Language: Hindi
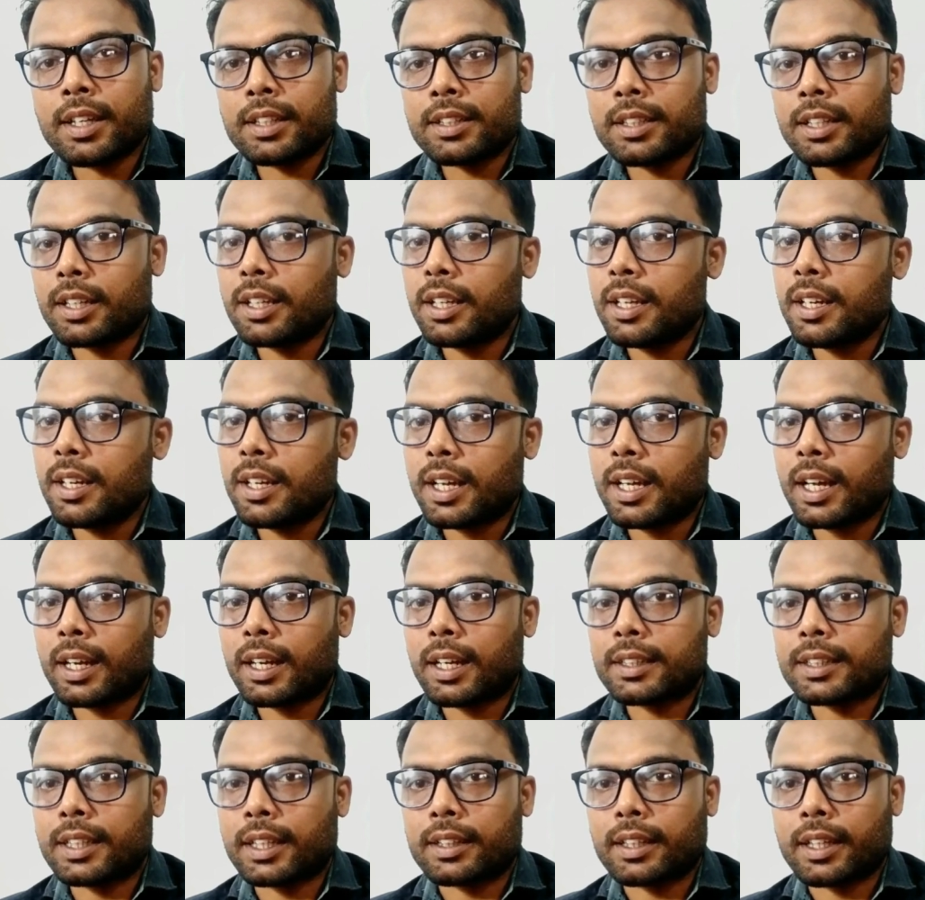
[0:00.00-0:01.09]
के जरिए निकाला
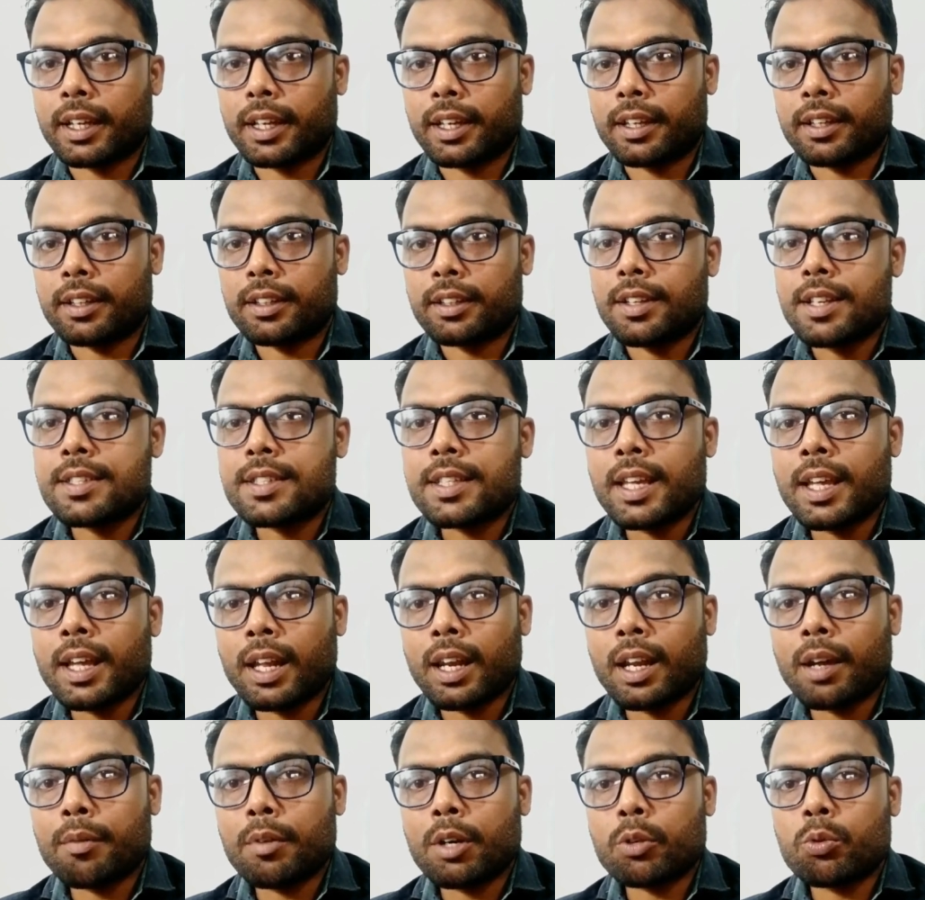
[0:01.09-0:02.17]
जाता है इसके
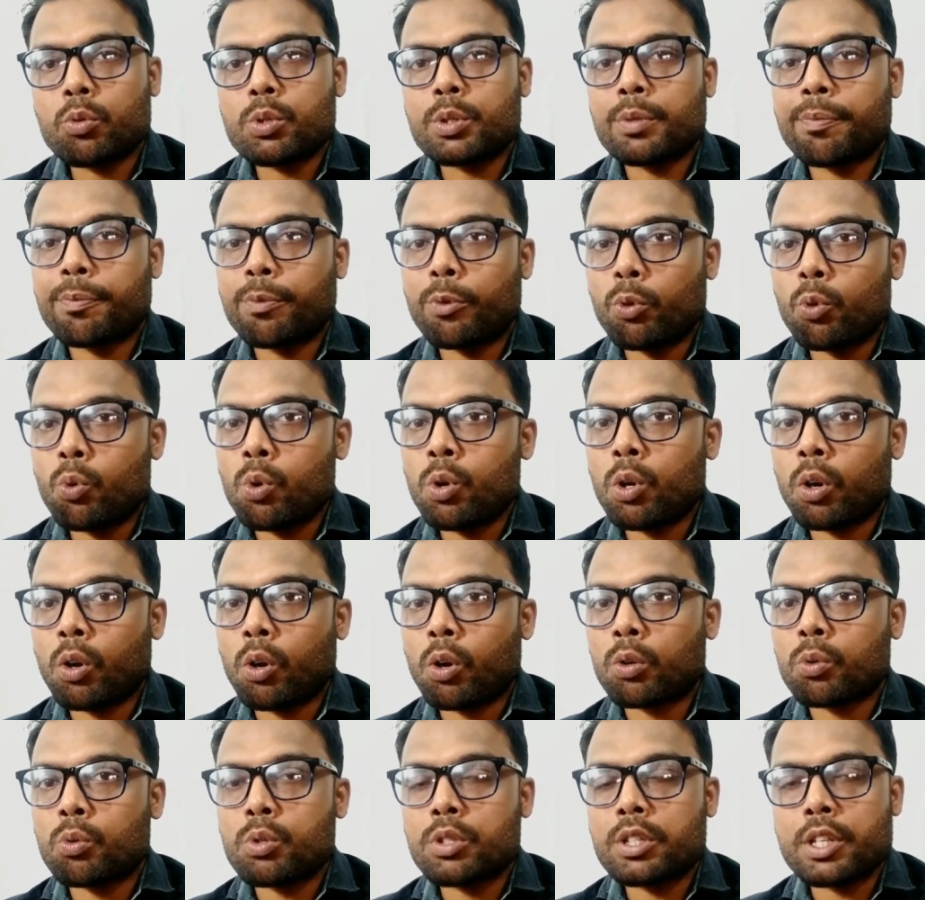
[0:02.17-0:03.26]
अलावा कुछ फ्लूड
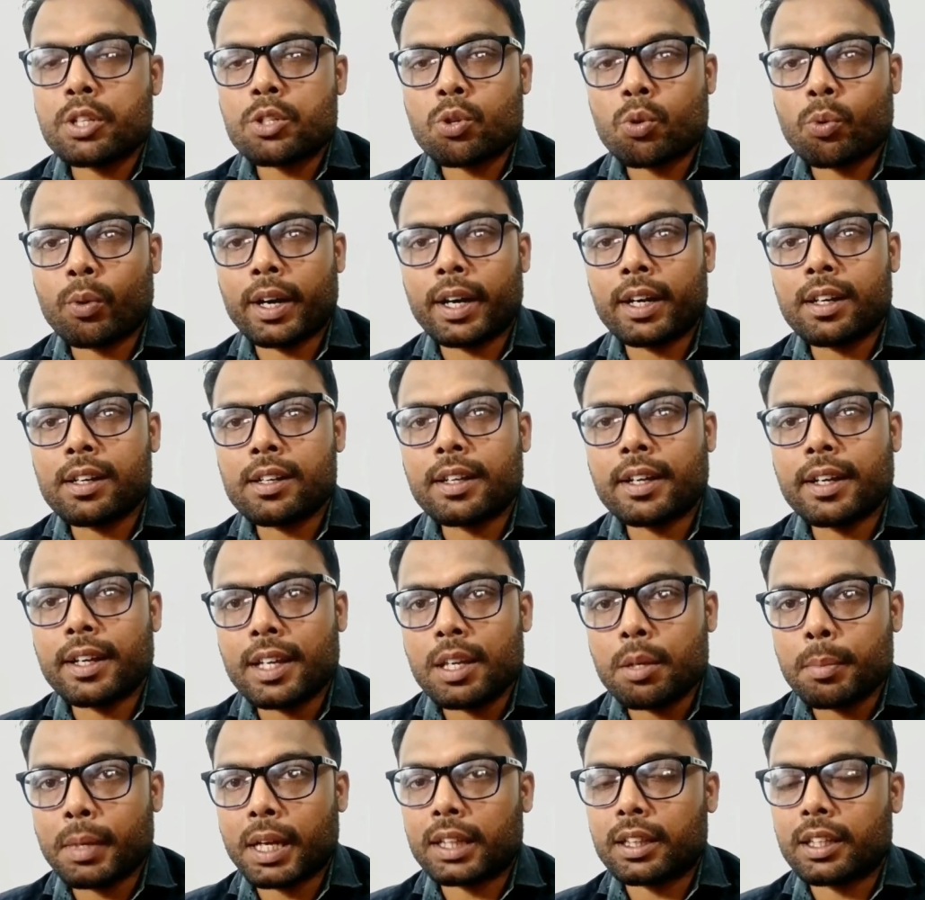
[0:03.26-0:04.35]
और कुछ स्टोइडल
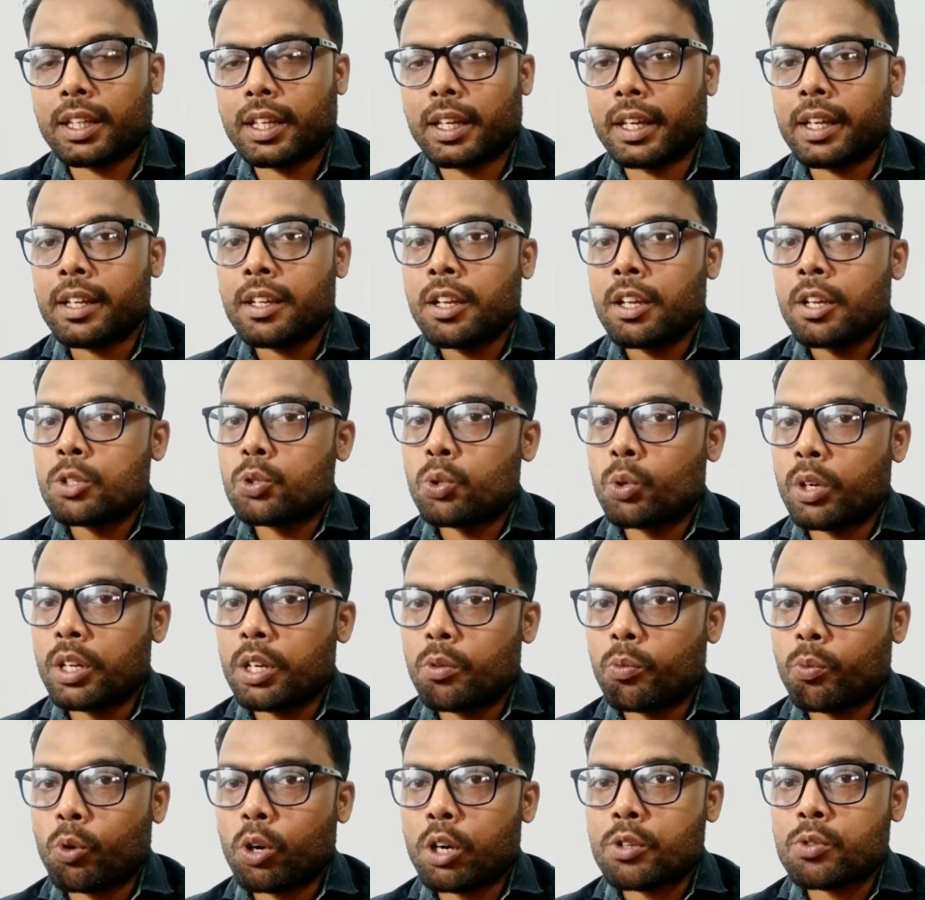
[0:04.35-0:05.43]
क्रीम आती है जो इन
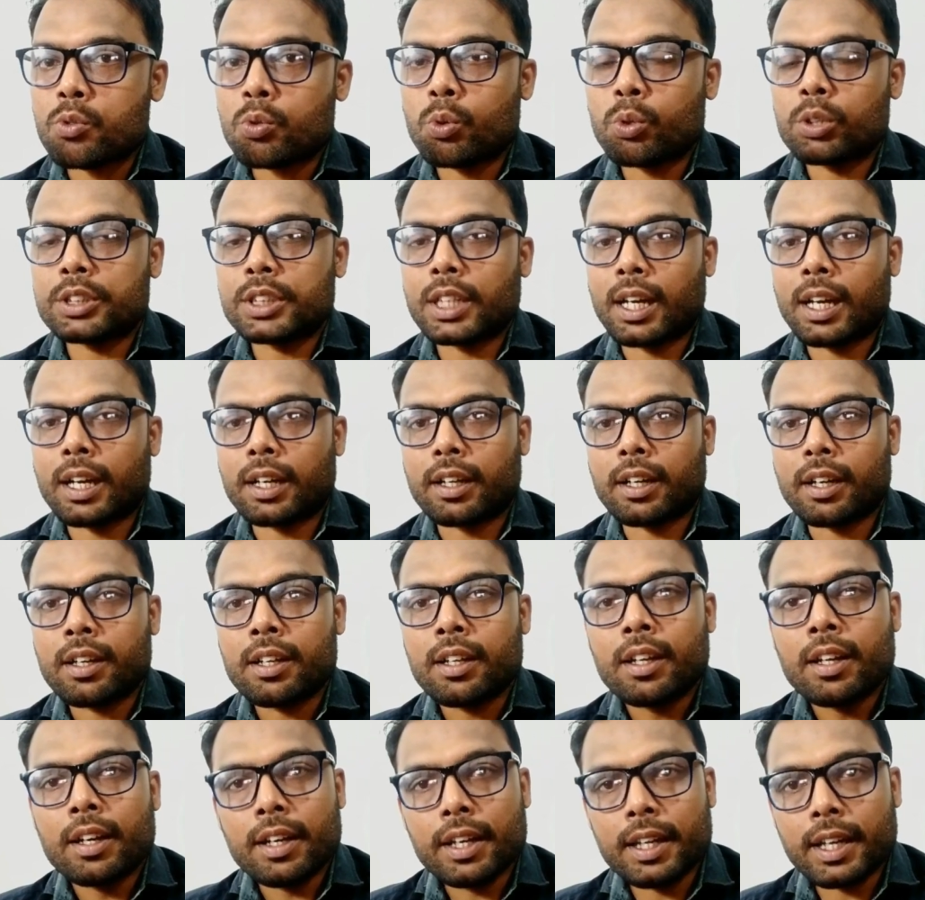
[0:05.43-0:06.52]
वाट्स को जलाकर
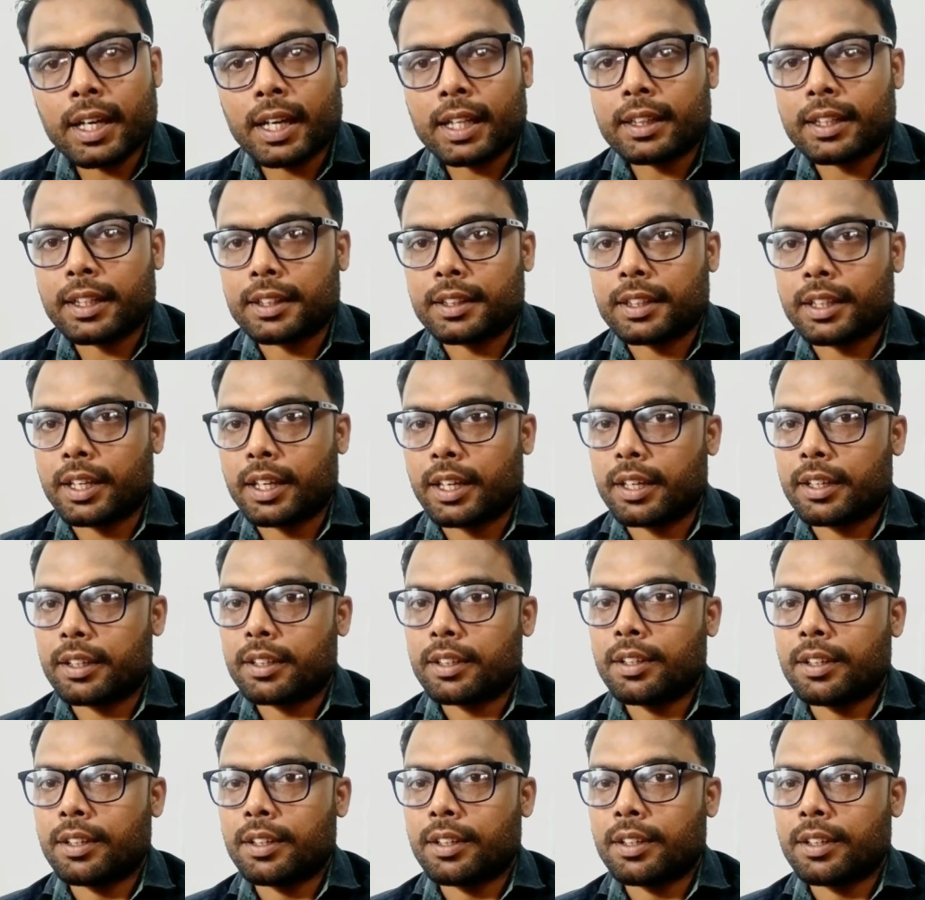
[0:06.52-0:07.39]
निकाल देती है